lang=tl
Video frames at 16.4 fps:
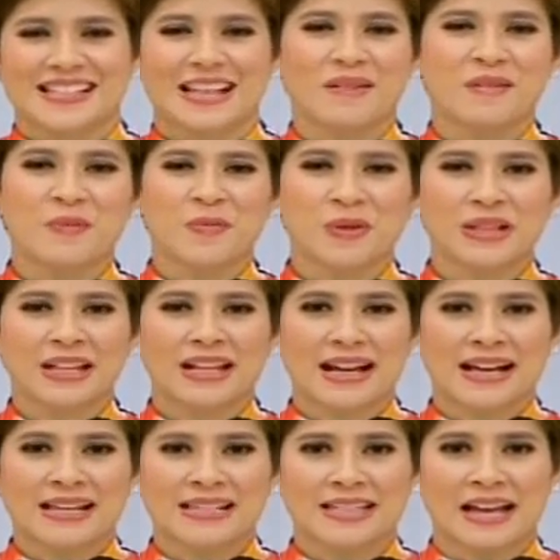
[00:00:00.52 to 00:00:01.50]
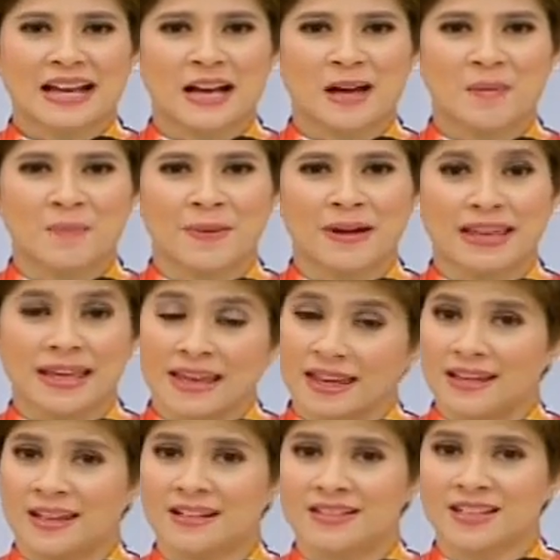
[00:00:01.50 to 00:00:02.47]
Sabi po nila sa
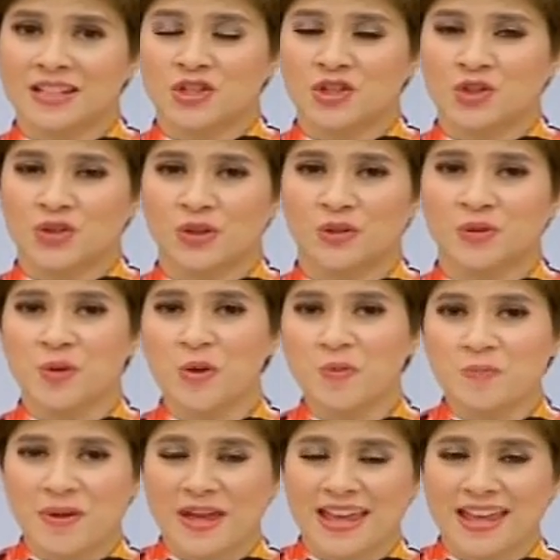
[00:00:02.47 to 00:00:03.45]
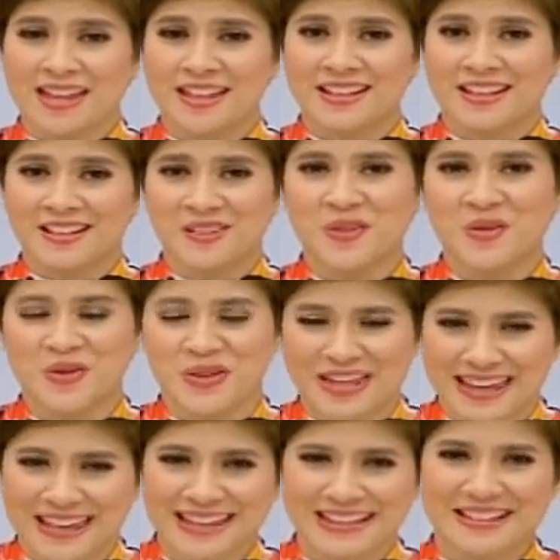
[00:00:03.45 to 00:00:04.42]
pag-e-ehersisyo, no pain, no
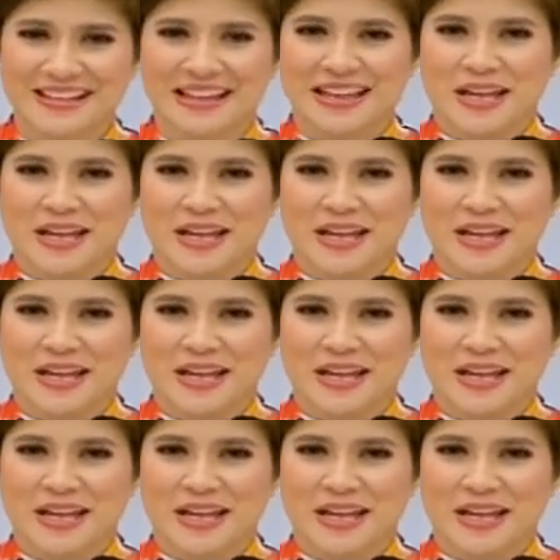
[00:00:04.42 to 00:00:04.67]
gain.